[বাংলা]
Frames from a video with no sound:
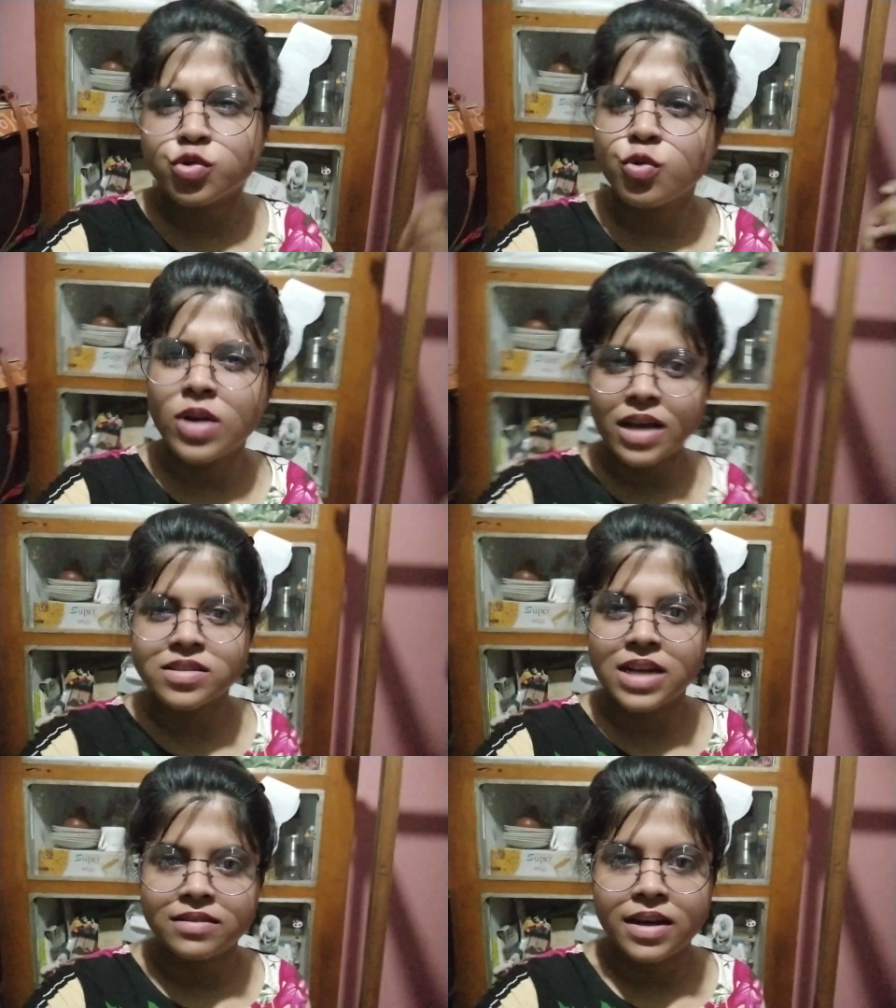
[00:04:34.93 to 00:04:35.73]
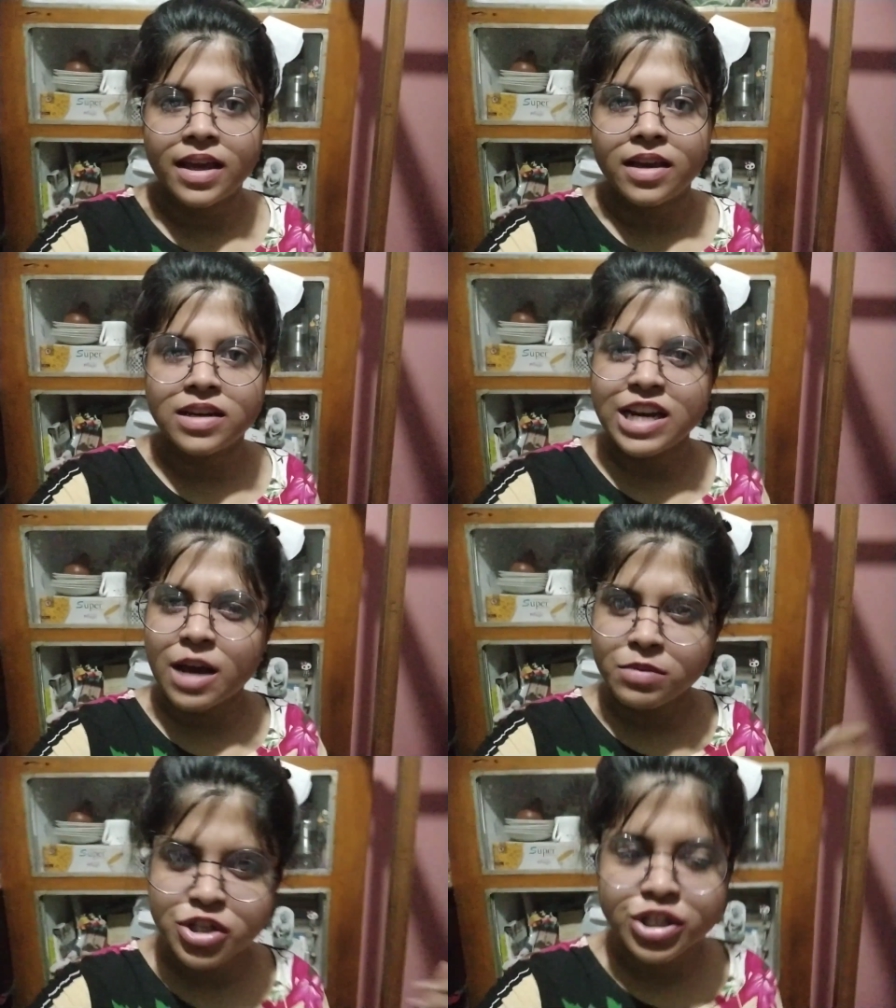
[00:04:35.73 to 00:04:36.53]
চুল আঁচড়াতে নেই
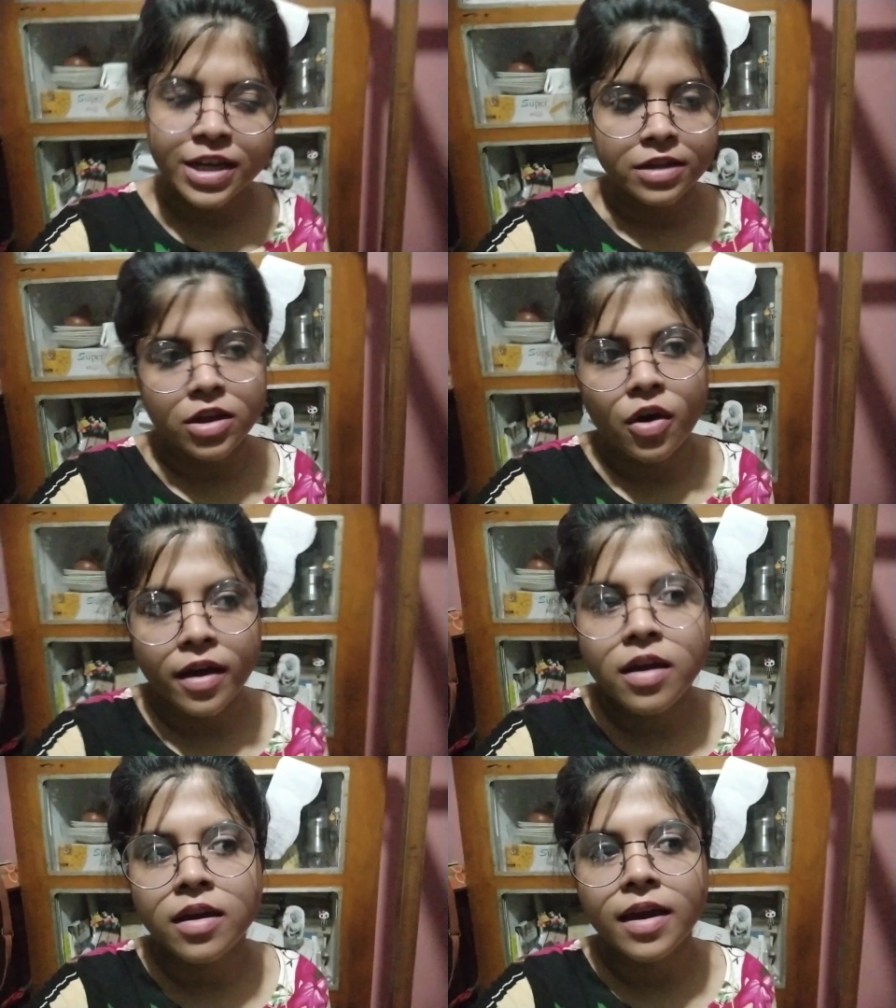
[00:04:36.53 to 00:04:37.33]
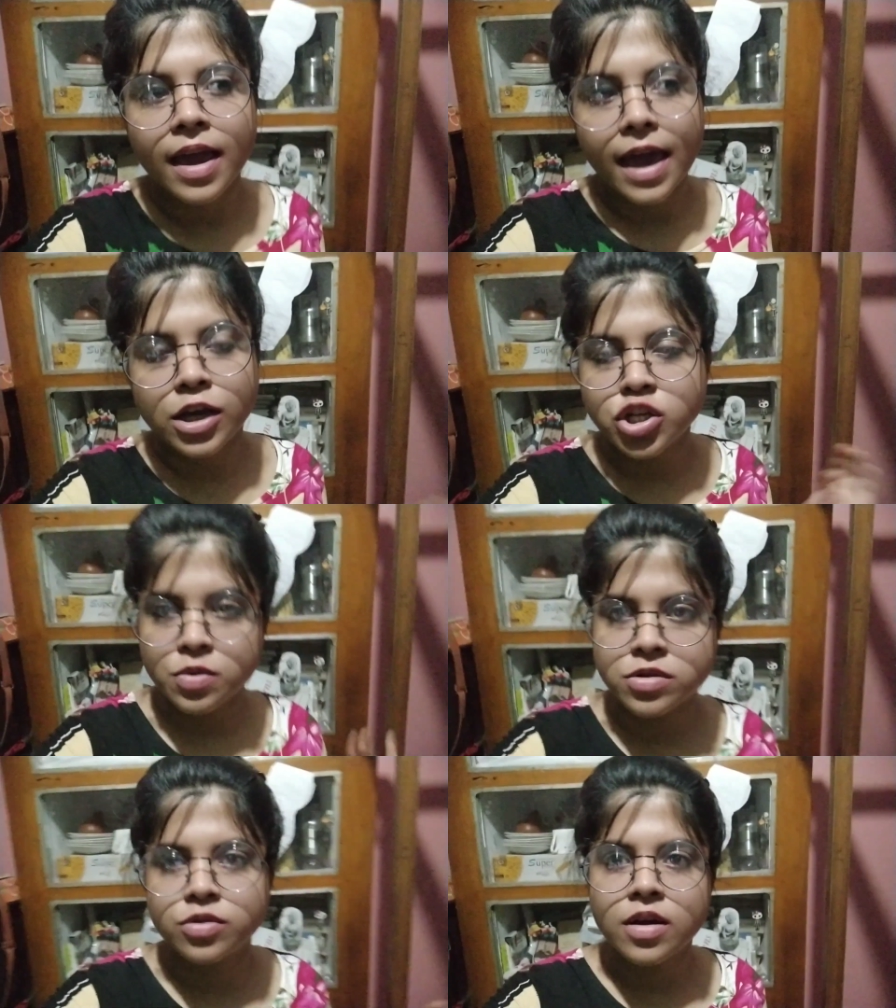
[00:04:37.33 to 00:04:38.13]
নিরামিষ খেতে হয় এই
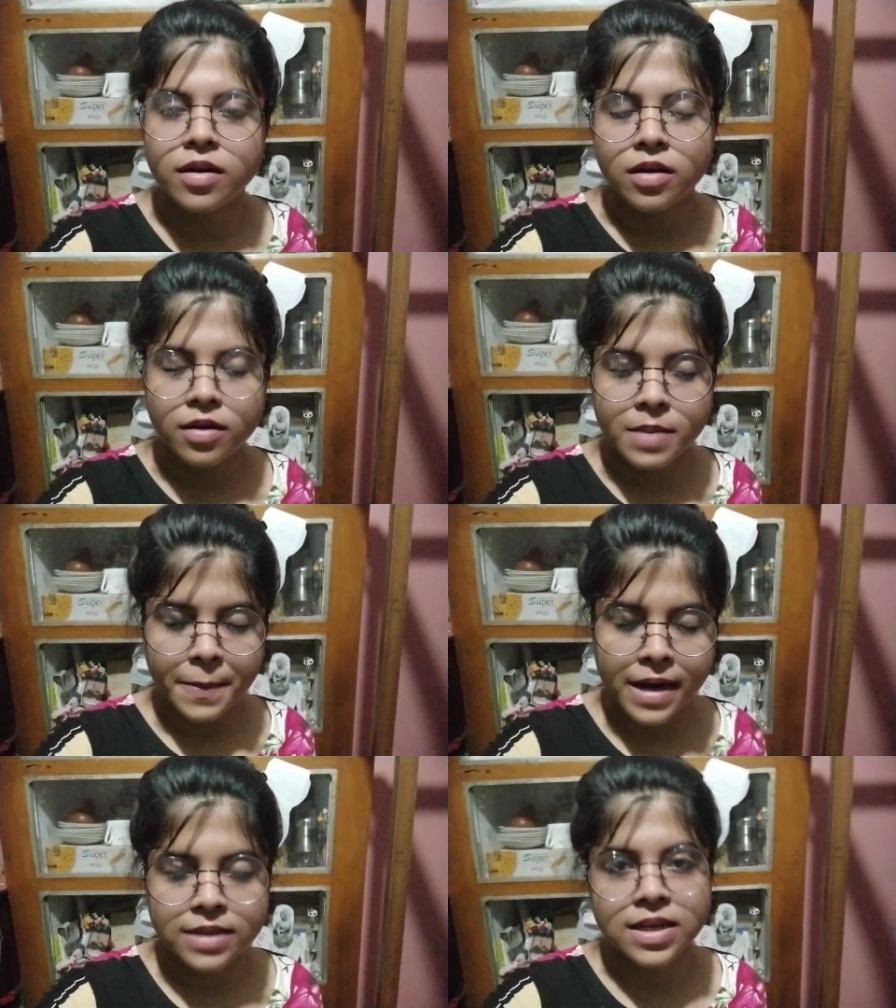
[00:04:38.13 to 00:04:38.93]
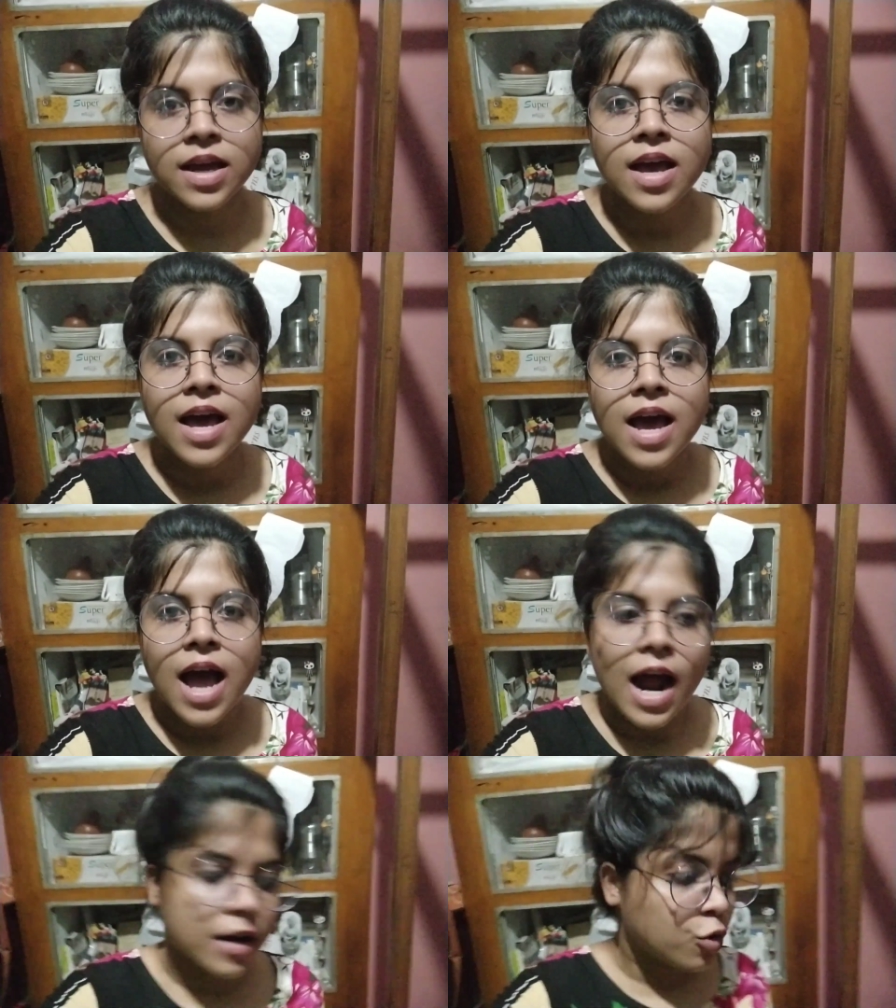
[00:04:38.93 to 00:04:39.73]
সমস্ত ব্যাপার আছে
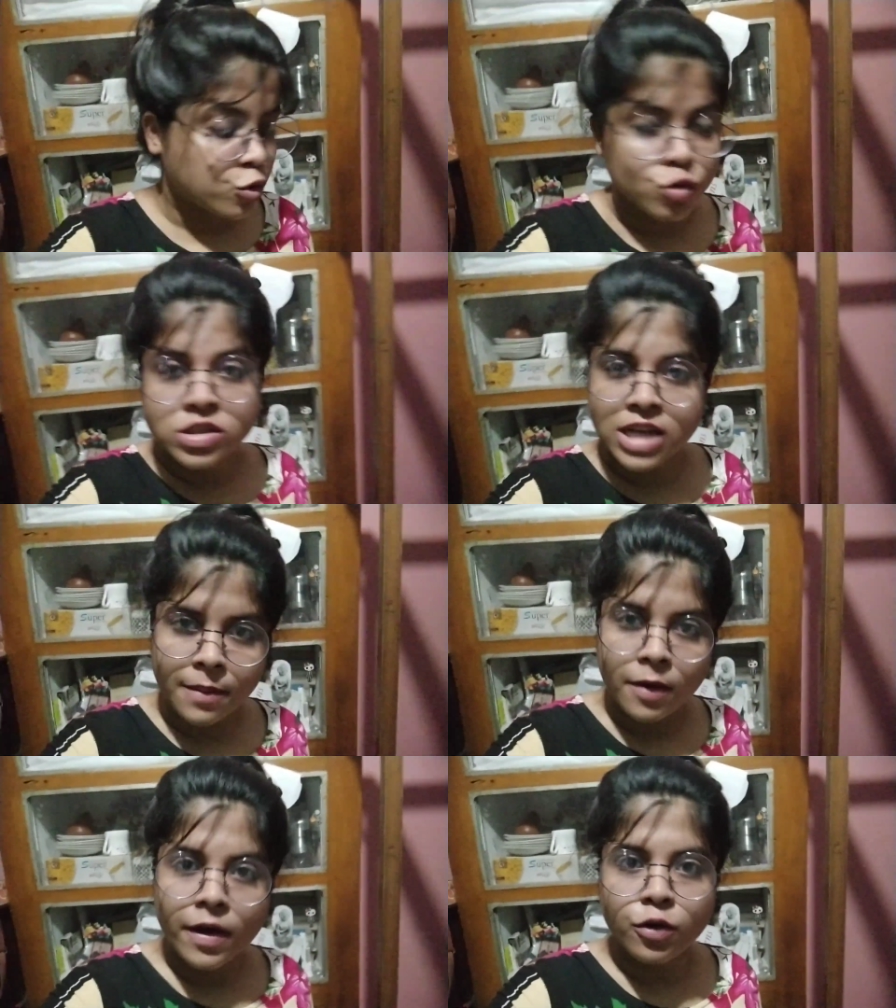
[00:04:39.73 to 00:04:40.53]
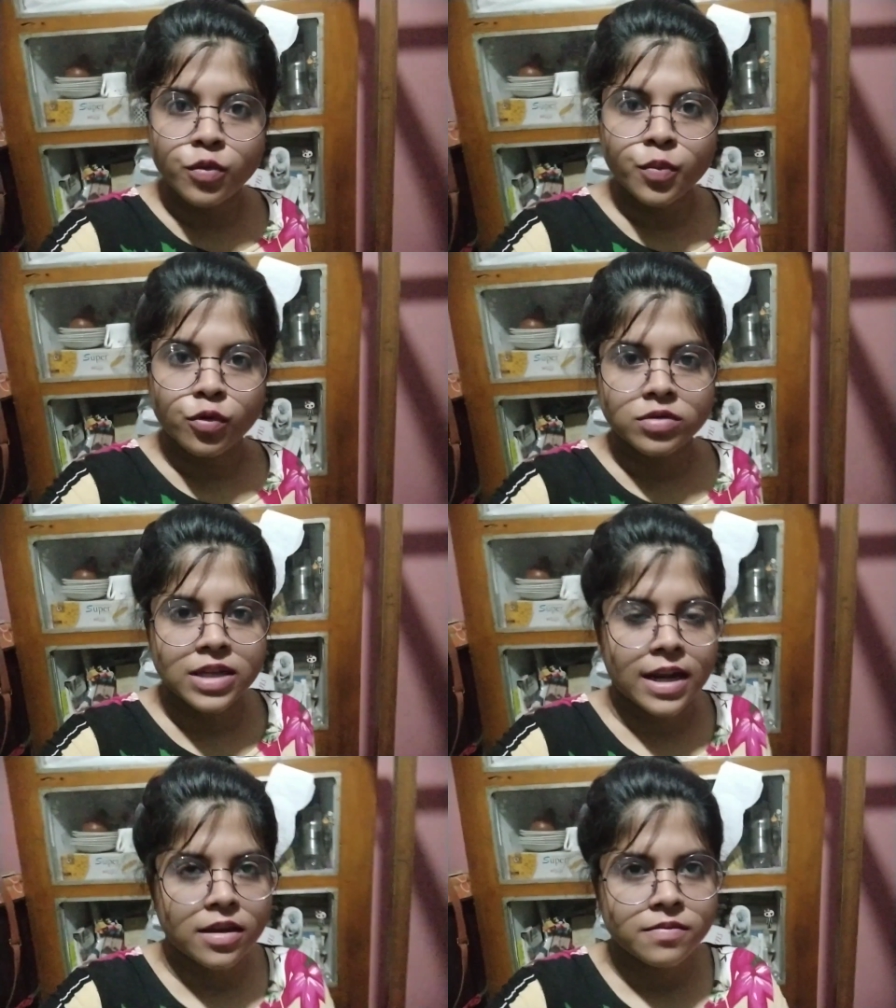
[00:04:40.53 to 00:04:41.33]
আর নতুন জামাও এখন
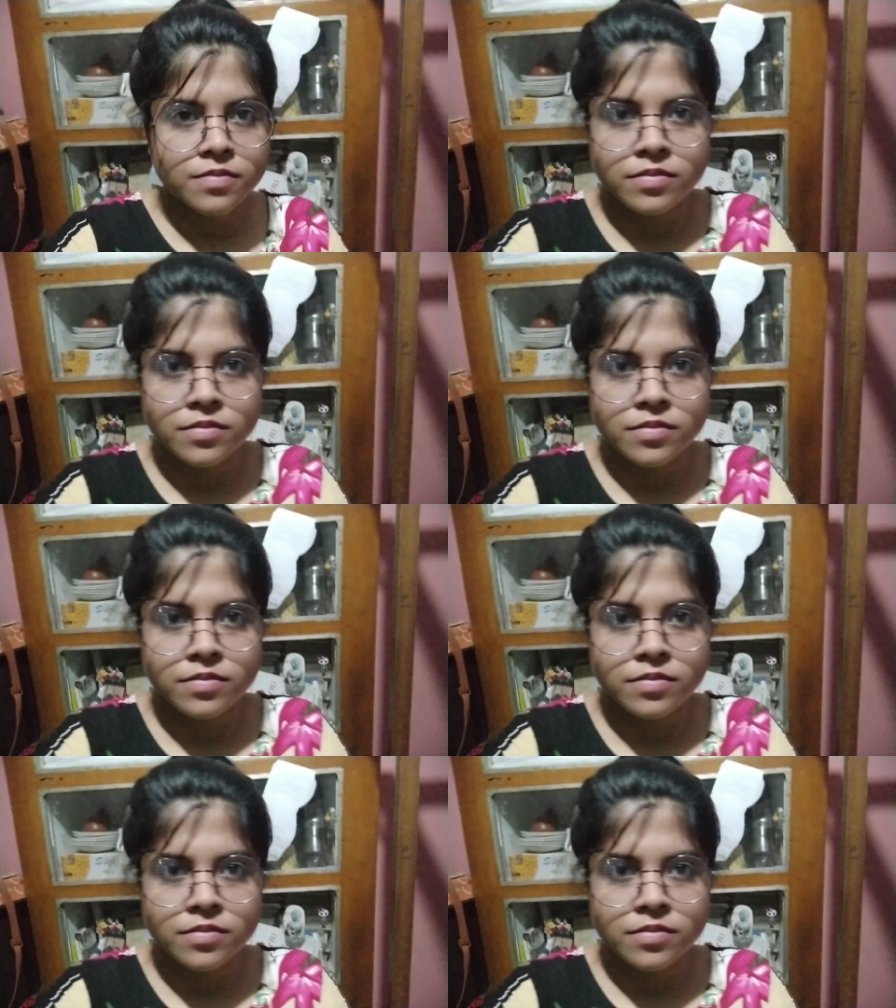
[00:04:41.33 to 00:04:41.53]
পরতে নেই